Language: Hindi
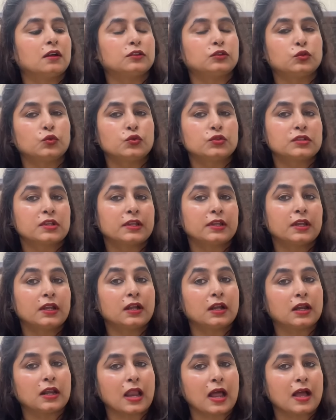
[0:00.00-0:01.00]
दूर से ये
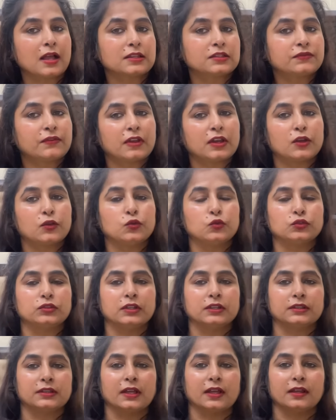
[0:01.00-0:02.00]
ग्लास वाला लुक
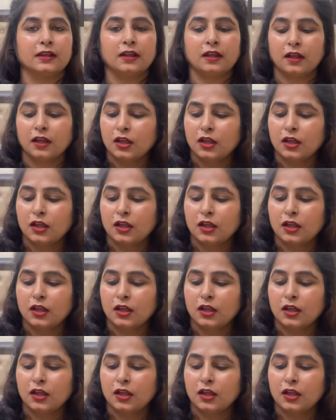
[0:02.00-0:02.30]
देता है ना